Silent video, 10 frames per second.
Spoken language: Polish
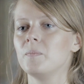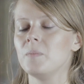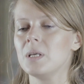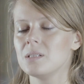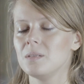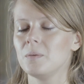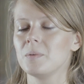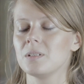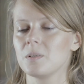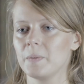Y, między innymi
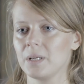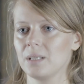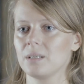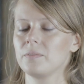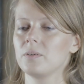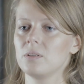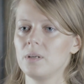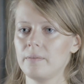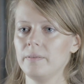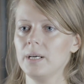będzie spektakl w
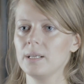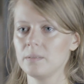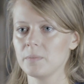choreografii Agaty